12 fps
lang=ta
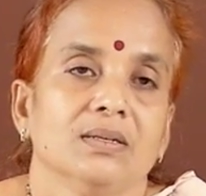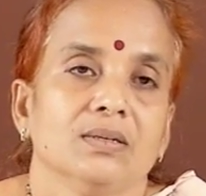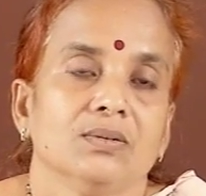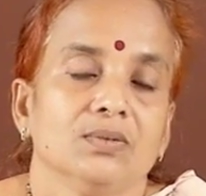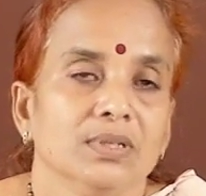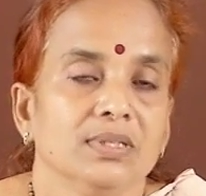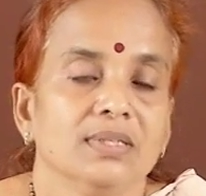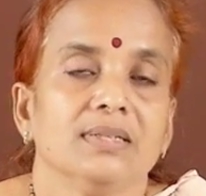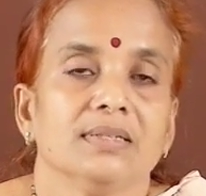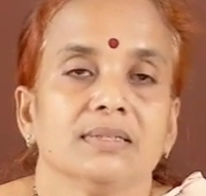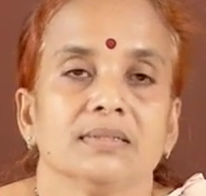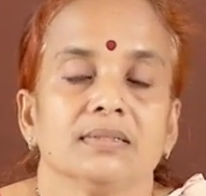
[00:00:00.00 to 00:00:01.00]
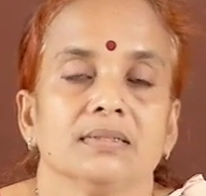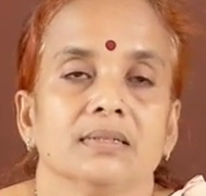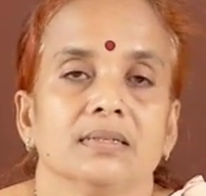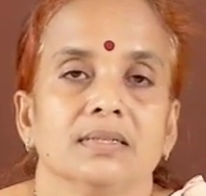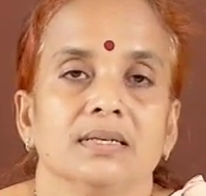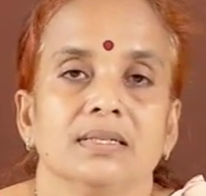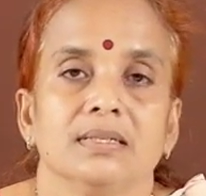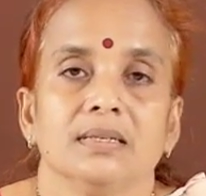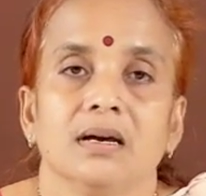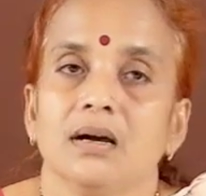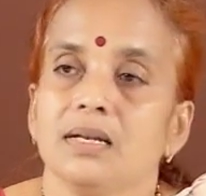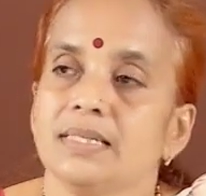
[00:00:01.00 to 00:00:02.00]
கொடுத்து தன்
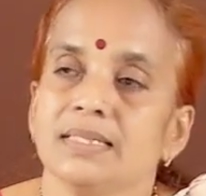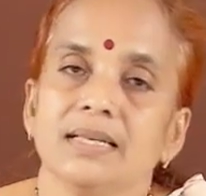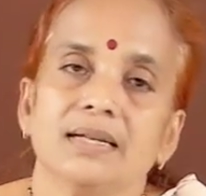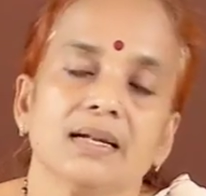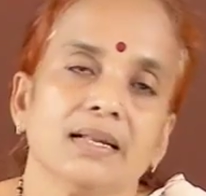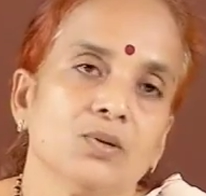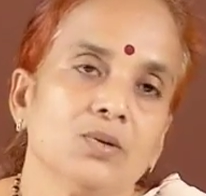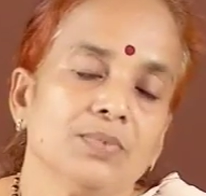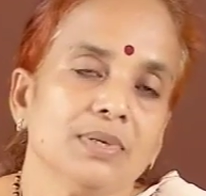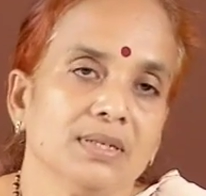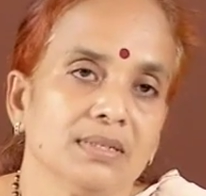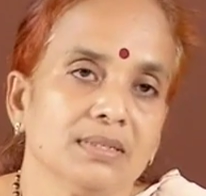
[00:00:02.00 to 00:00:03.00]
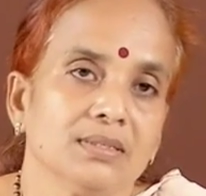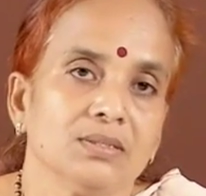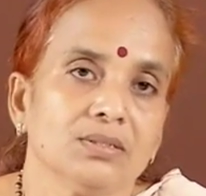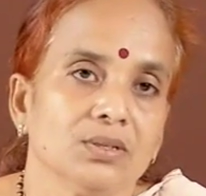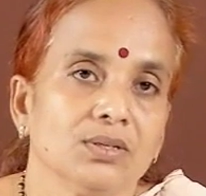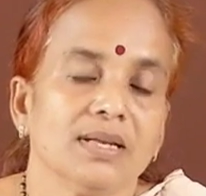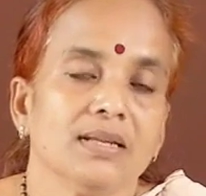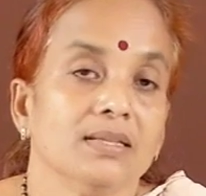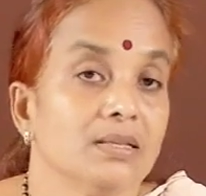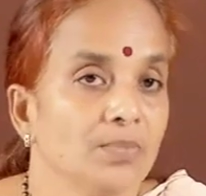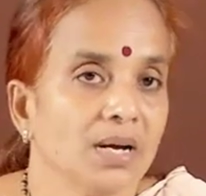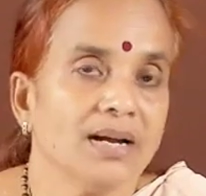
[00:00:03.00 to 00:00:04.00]
நாலு சீரர்களை கூப்பிட்டு சொல்கிறாரு
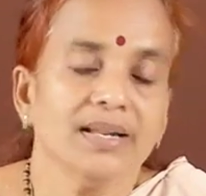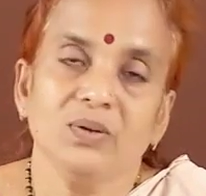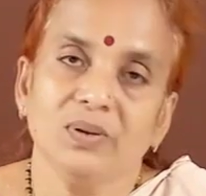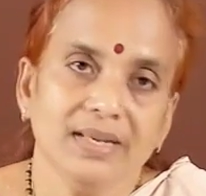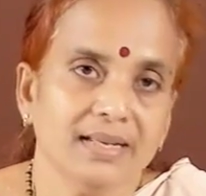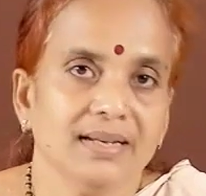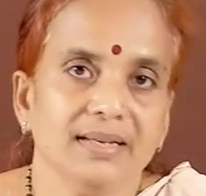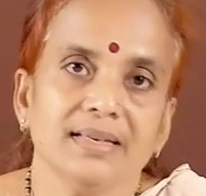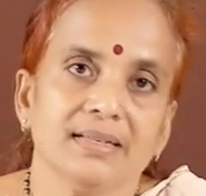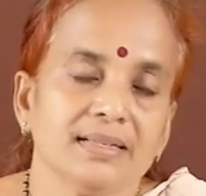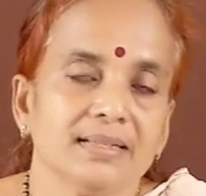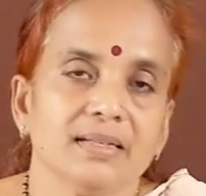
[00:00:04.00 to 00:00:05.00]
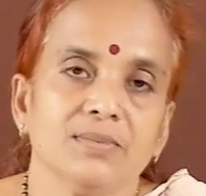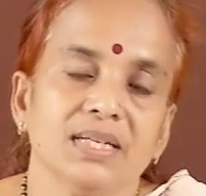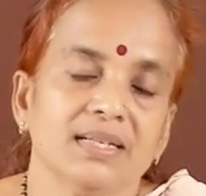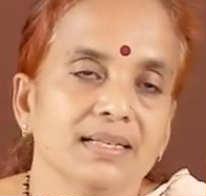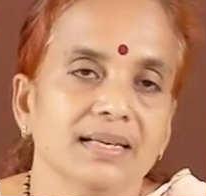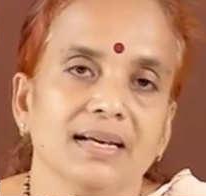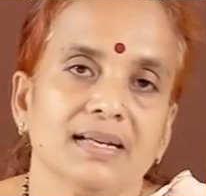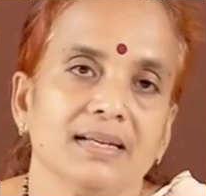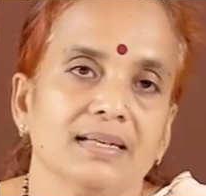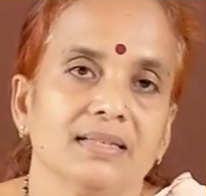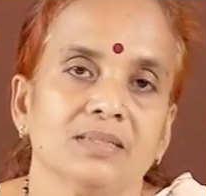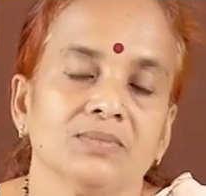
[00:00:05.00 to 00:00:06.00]
இந்த பானைக்குள்ளே என்ன இருக்குது அப்படின்னு
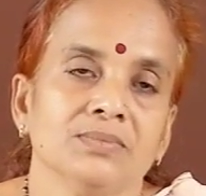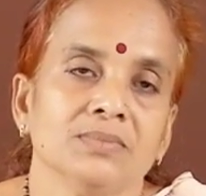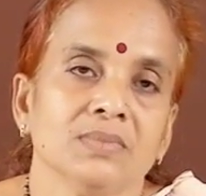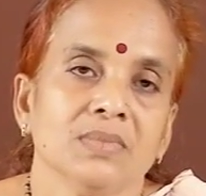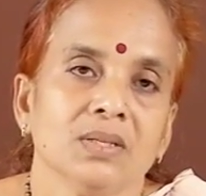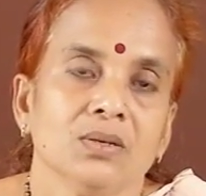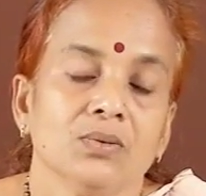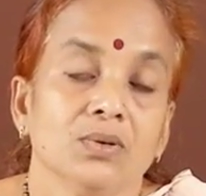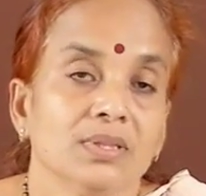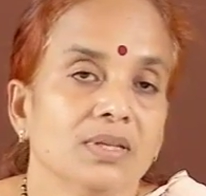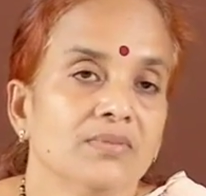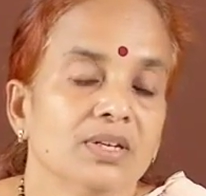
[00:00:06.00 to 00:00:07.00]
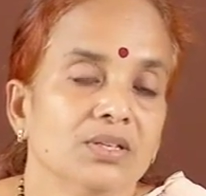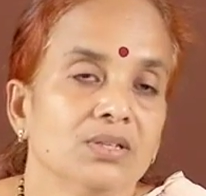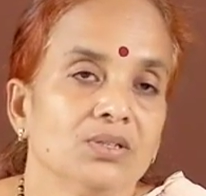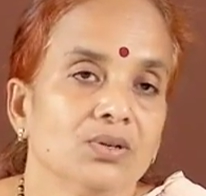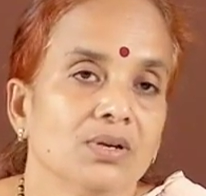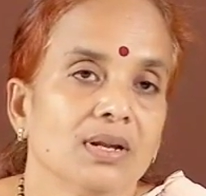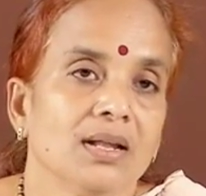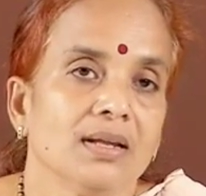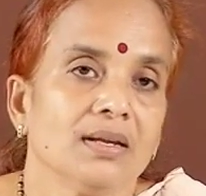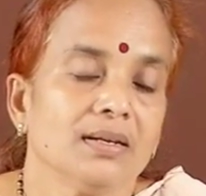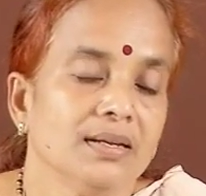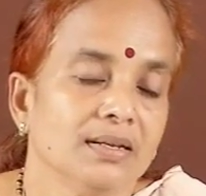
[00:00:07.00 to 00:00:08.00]
கேட்குறாரு ஒருத்தர் வந்து சொல்கிறான்
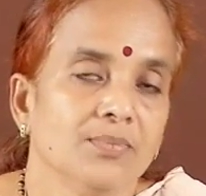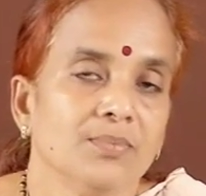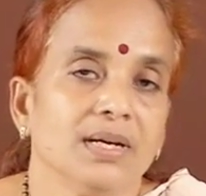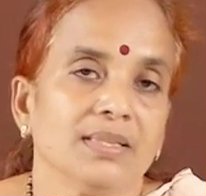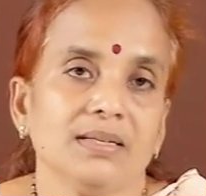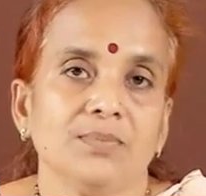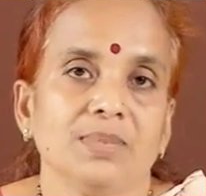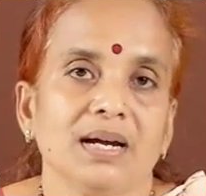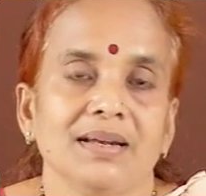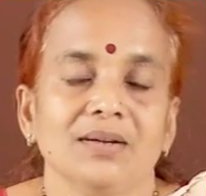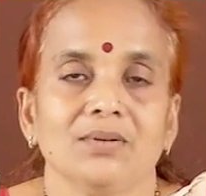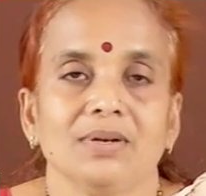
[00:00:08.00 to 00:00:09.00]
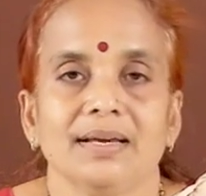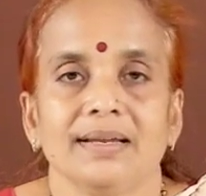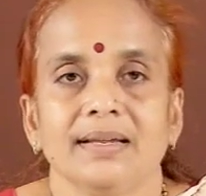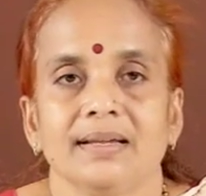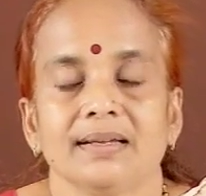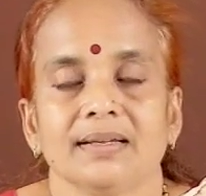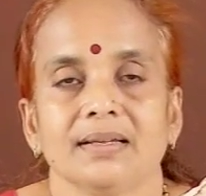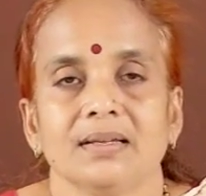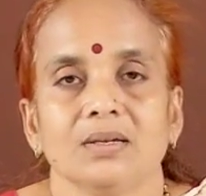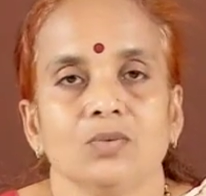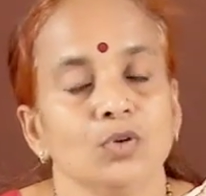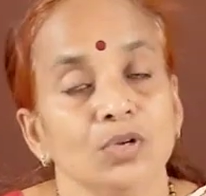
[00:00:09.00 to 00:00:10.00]
எட்டி பார்த்துட்டு பானைக்குள்ளார
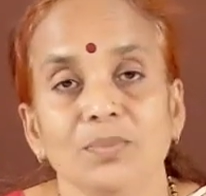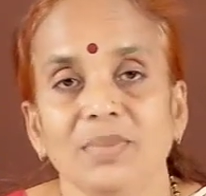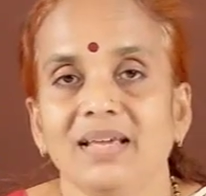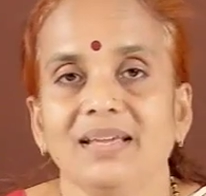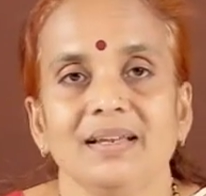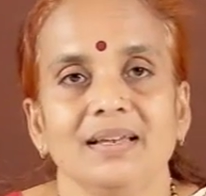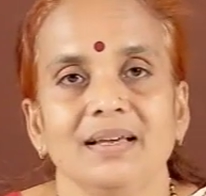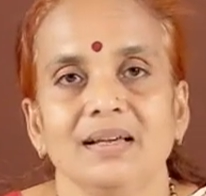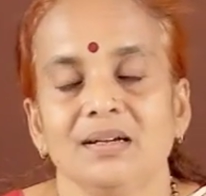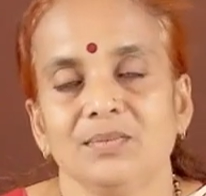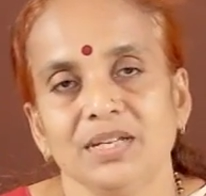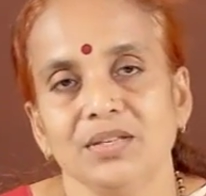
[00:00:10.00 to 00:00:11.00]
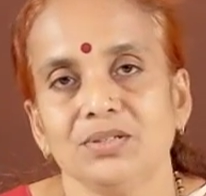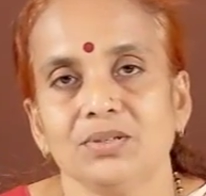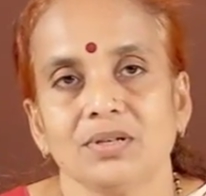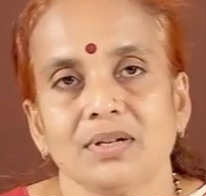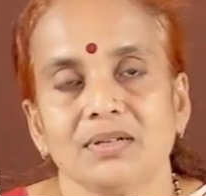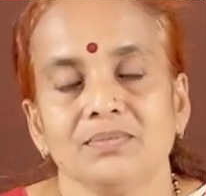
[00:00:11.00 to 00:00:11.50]
ஒன்றுமே இல்லை அப்படின்னு சொல்கிறான்